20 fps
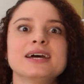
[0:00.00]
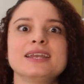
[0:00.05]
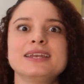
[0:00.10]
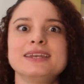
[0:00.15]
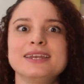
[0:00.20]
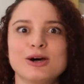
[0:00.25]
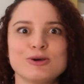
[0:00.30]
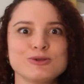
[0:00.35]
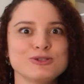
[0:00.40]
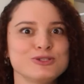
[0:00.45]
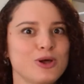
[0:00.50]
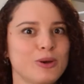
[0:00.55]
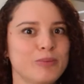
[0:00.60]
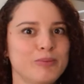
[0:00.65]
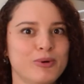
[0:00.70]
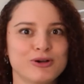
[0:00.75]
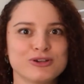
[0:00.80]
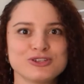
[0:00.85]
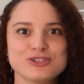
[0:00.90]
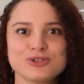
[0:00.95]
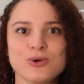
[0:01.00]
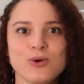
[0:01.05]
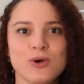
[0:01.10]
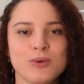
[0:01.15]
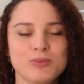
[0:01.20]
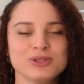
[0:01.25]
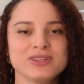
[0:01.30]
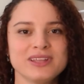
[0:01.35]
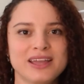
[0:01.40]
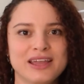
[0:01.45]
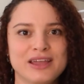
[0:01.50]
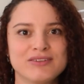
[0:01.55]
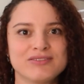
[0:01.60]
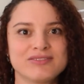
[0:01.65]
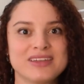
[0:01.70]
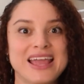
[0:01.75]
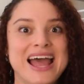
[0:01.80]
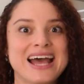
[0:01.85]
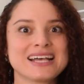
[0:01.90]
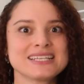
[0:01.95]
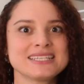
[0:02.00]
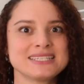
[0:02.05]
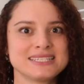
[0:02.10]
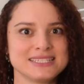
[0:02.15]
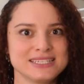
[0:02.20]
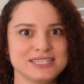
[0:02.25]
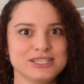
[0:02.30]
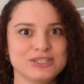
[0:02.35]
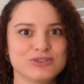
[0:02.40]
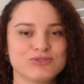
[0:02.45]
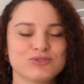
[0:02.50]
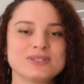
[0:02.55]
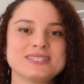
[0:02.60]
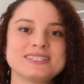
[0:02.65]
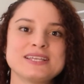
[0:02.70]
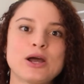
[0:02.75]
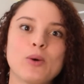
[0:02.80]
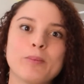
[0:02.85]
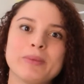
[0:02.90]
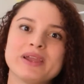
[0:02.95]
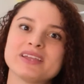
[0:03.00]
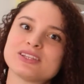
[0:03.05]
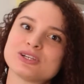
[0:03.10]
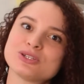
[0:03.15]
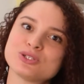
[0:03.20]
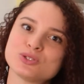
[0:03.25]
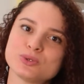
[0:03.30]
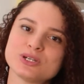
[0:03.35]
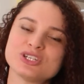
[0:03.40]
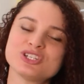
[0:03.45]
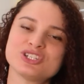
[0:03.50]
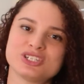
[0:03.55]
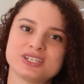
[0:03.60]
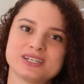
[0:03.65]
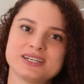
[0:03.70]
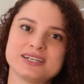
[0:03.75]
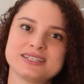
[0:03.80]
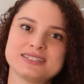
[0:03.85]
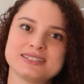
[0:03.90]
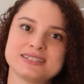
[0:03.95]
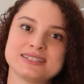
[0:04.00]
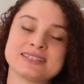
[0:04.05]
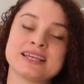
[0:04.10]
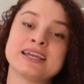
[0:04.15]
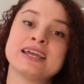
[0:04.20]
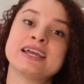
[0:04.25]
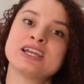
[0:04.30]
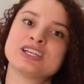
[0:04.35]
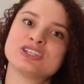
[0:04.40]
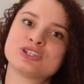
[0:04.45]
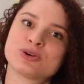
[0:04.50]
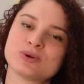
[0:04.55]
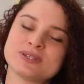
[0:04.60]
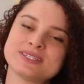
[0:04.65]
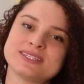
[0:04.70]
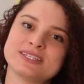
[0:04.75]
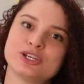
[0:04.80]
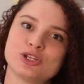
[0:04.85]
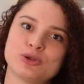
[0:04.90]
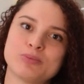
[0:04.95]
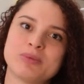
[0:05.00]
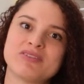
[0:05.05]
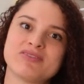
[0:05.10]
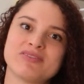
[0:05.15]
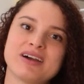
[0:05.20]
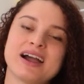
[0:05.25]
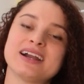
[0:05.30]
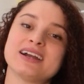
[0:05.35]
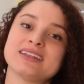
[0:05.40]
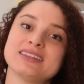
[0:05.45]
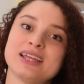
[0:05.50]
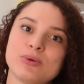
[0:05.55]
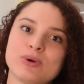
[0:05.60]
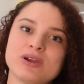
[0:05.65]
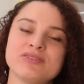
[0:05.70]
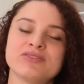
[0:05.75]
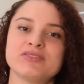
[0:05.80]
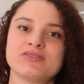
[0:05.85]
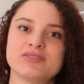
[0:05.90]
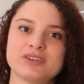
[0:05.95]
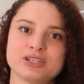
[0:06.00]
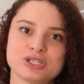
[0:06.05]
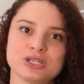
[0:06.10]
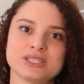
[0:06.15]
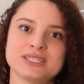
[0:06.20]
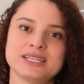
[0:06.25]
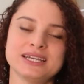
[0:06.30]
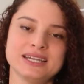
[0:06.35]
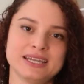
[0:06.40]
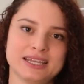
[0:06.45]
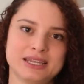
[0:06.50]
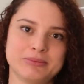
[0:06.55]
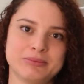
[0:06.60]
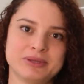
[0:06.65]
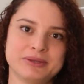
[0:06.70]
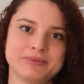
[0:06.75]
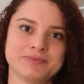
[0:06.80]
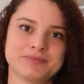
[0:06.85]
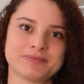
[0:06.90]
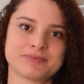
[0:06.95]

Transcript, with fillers: não só pode como deve. Assim, você aumenta suas chances de conseguir uma vaga na UFVJM.